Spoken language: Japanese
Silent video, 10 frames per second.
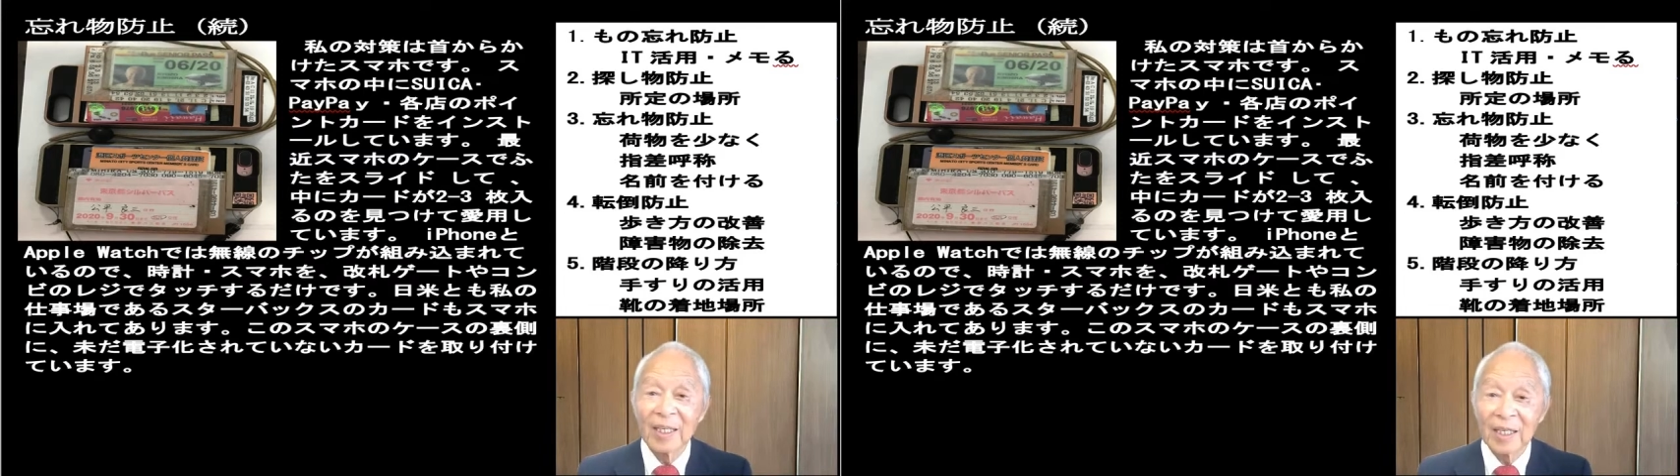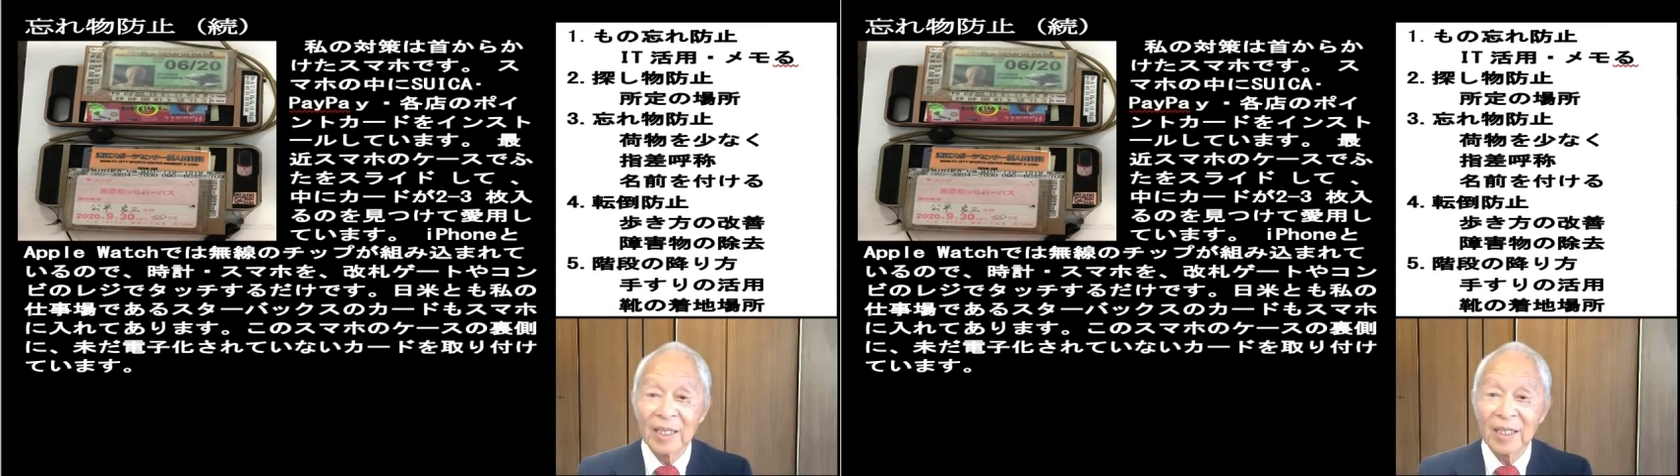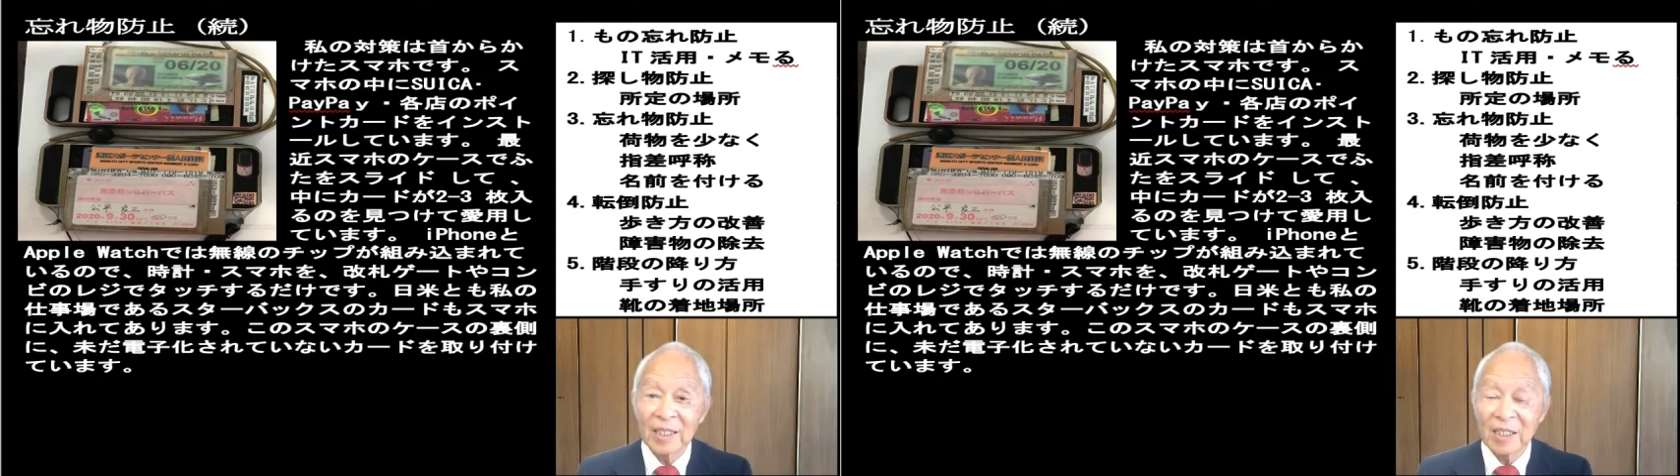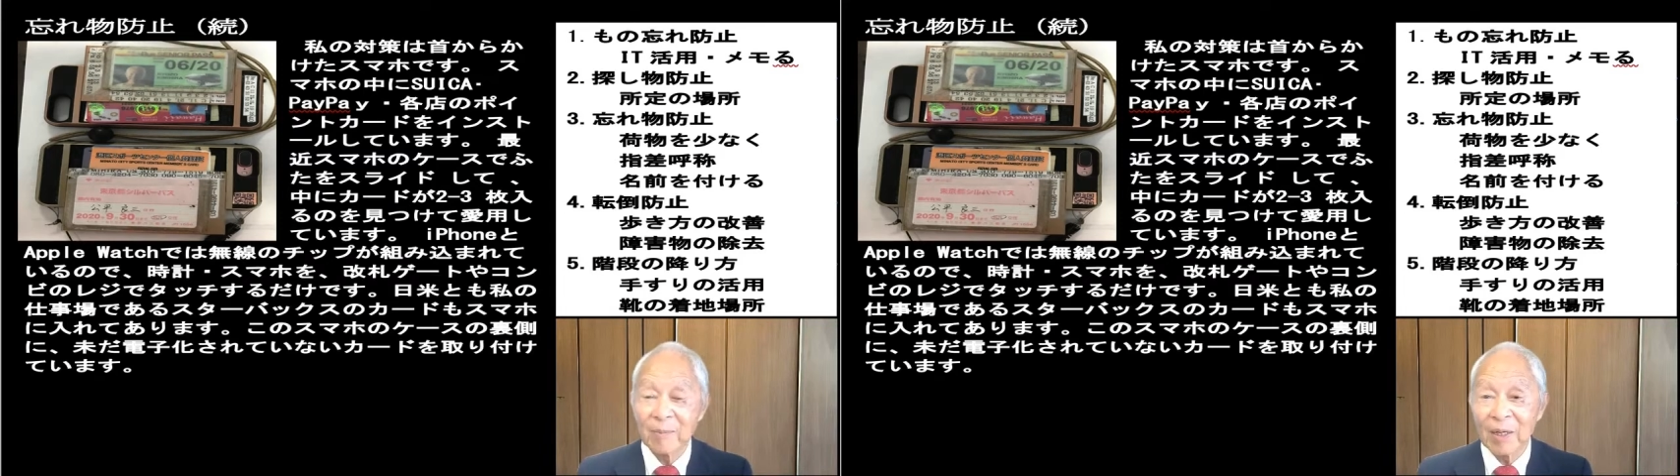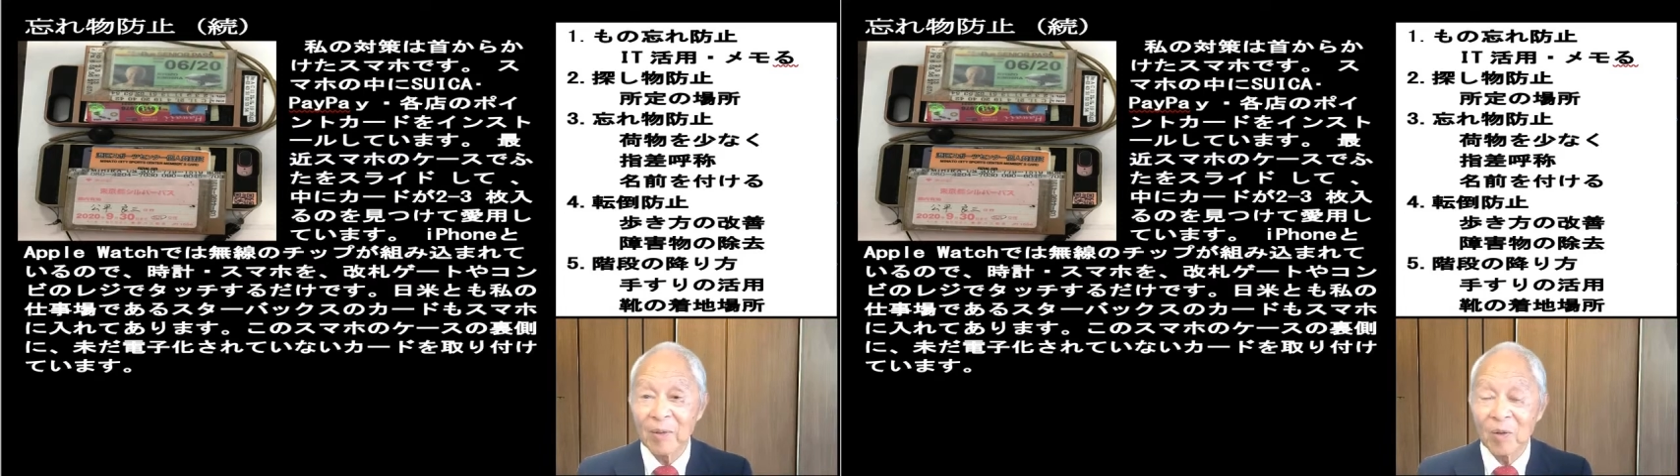えー、
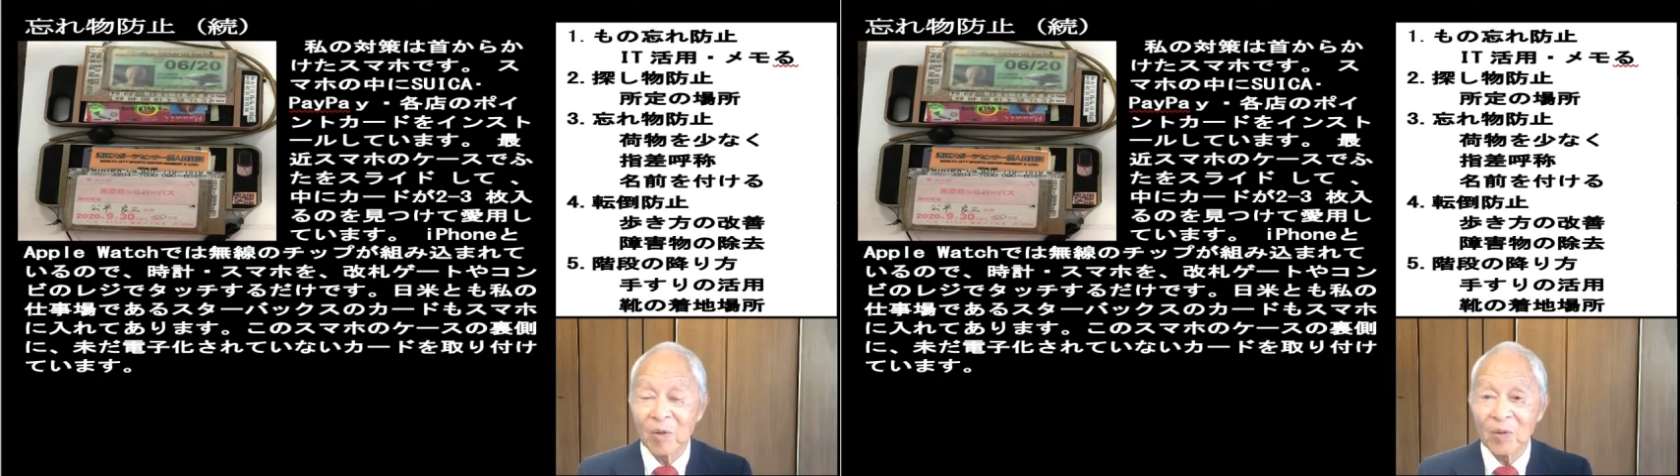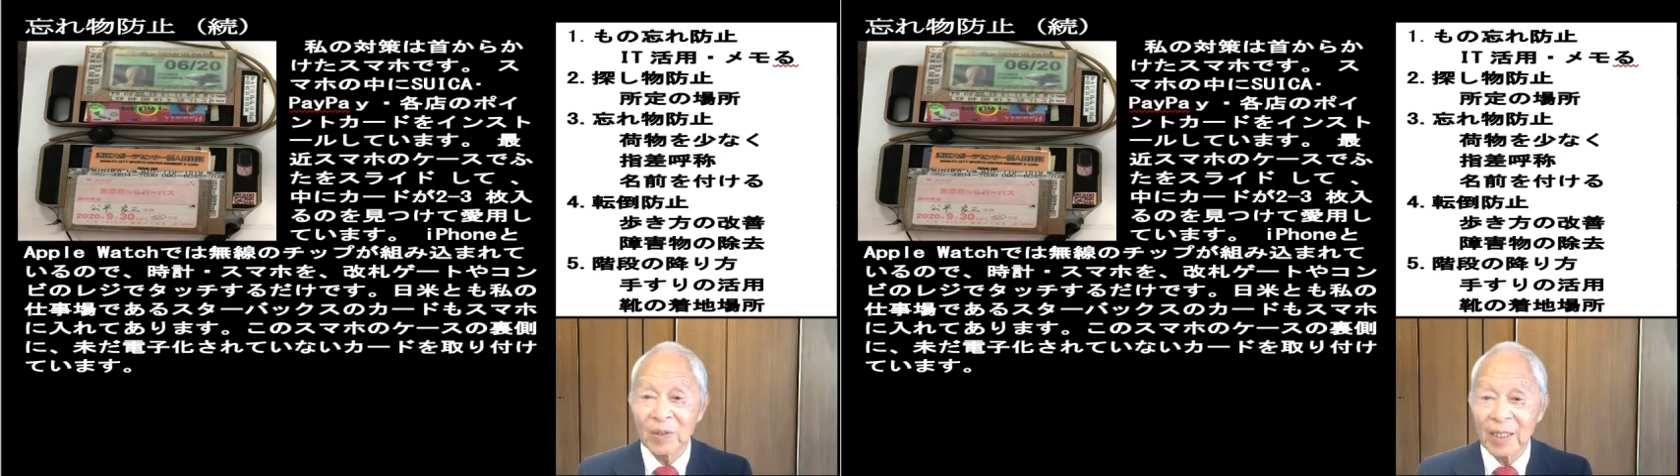スマホ